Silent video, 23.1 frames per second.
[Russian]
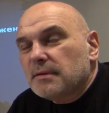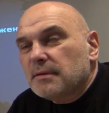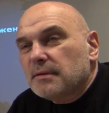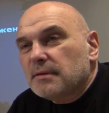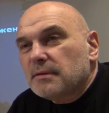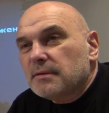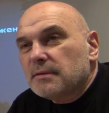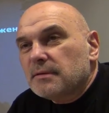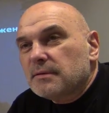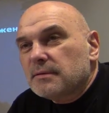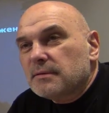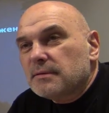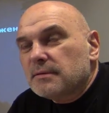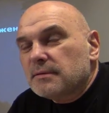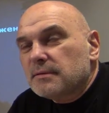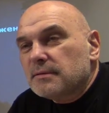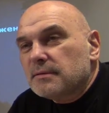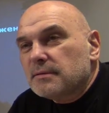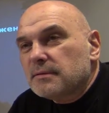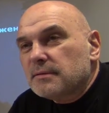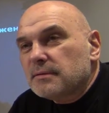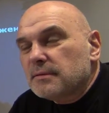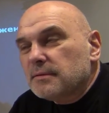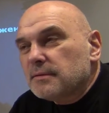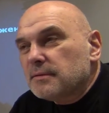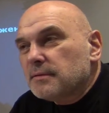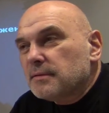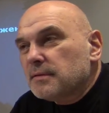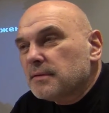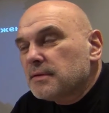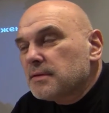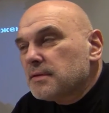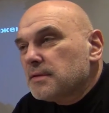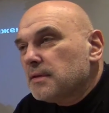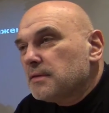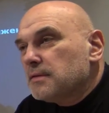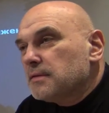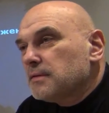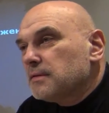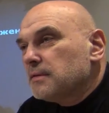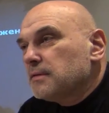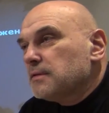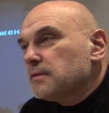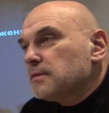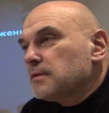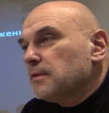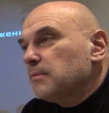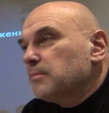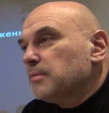Э, и, кстати, если